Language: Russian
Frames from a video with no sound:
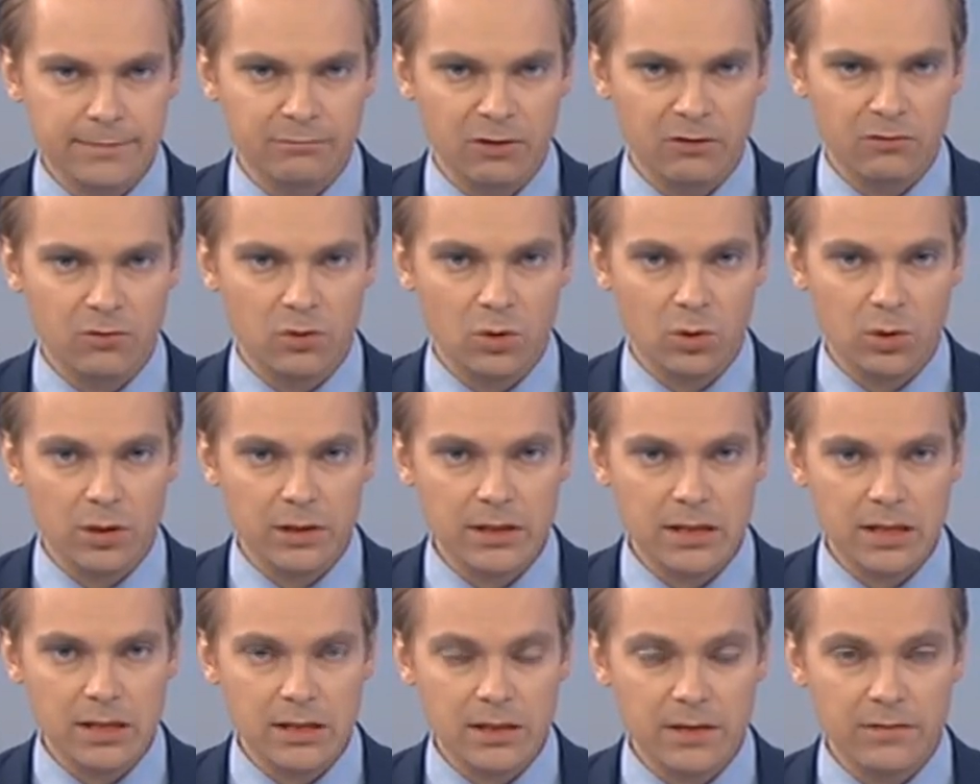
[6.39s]
В
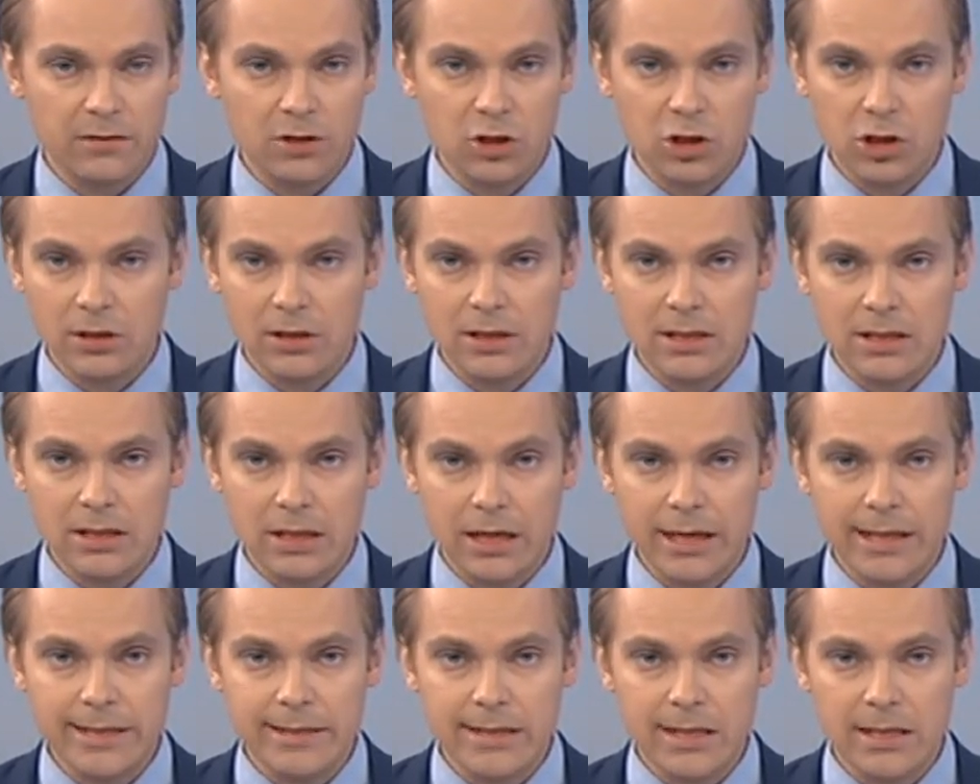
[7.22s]
городе завершило
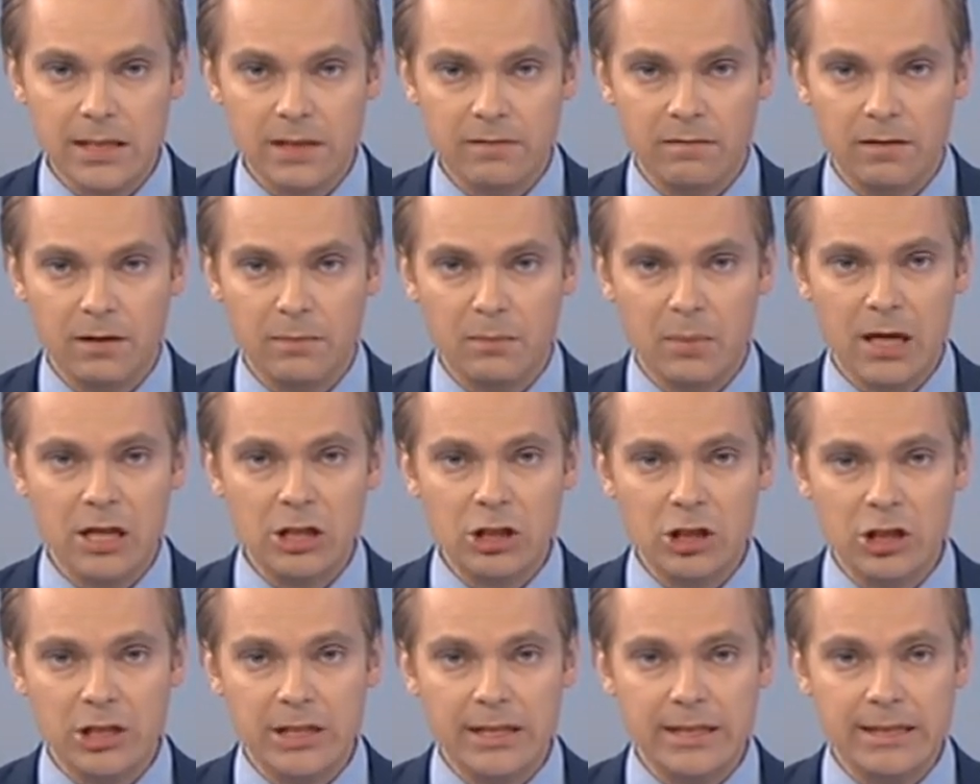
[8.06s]
строительство
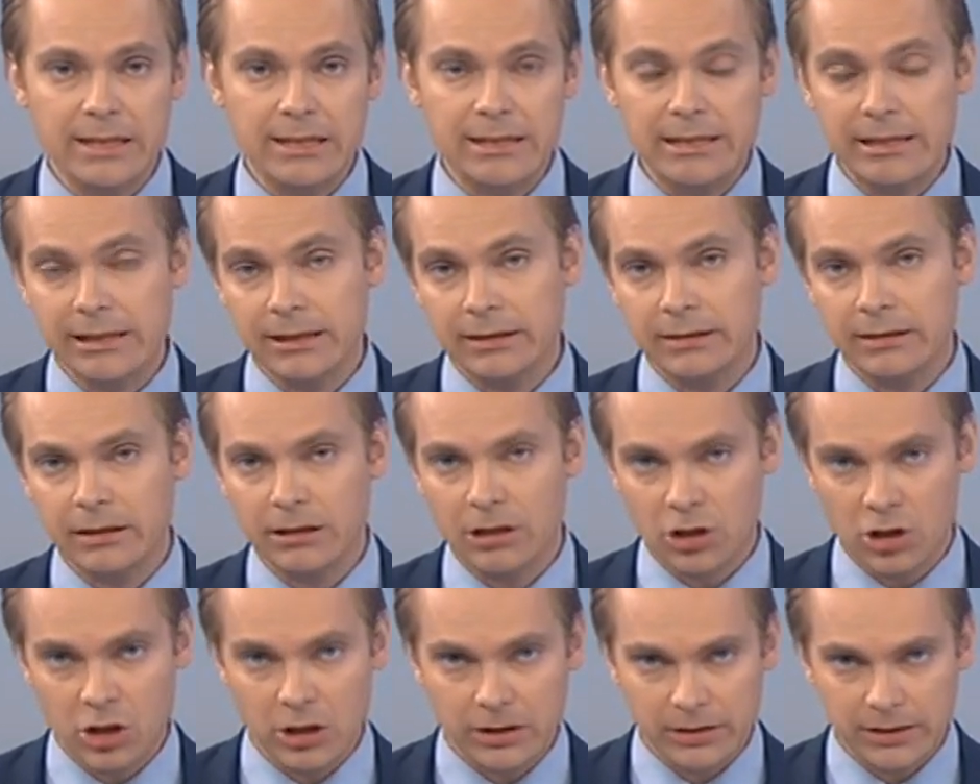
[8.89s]
башни
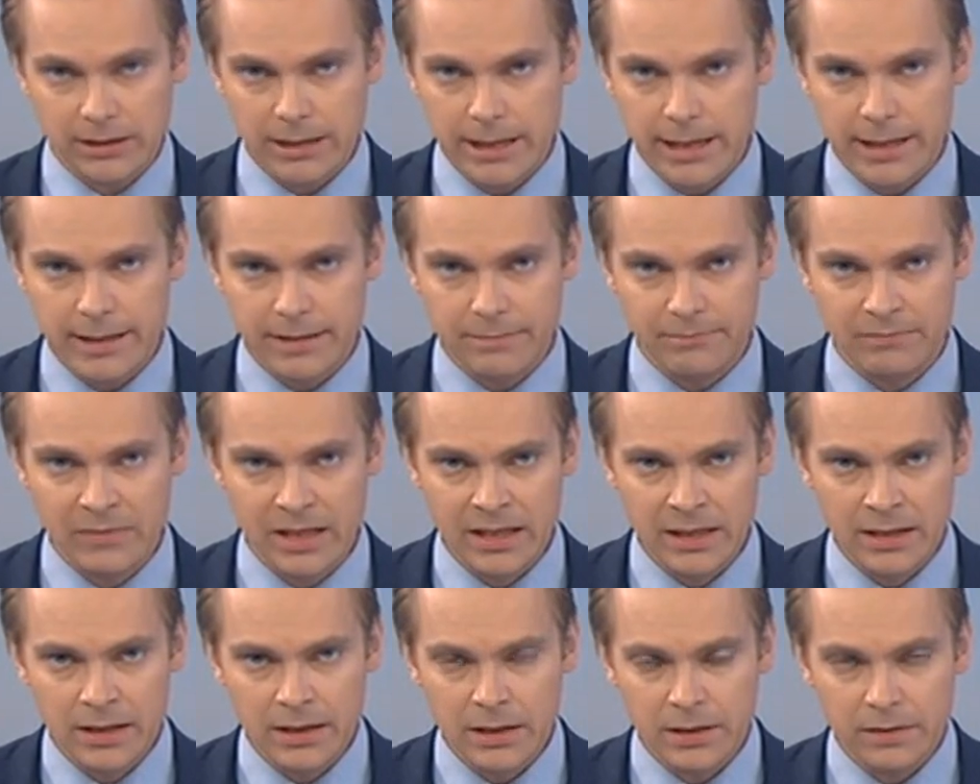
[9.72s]
«Центр Шанхай».
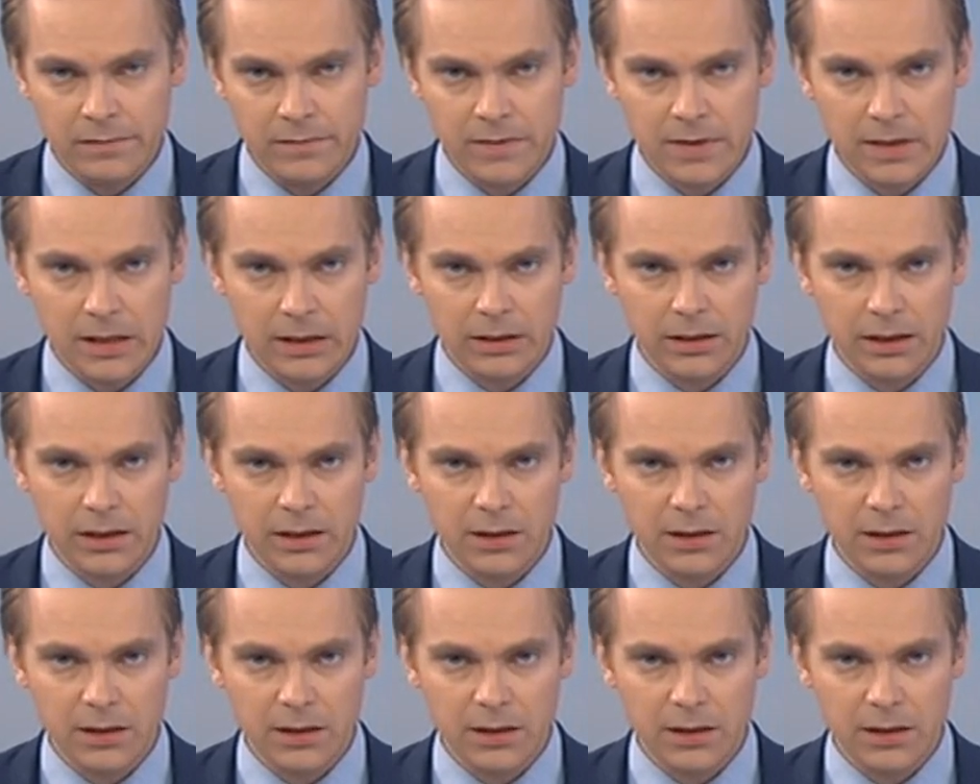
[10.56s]
Высота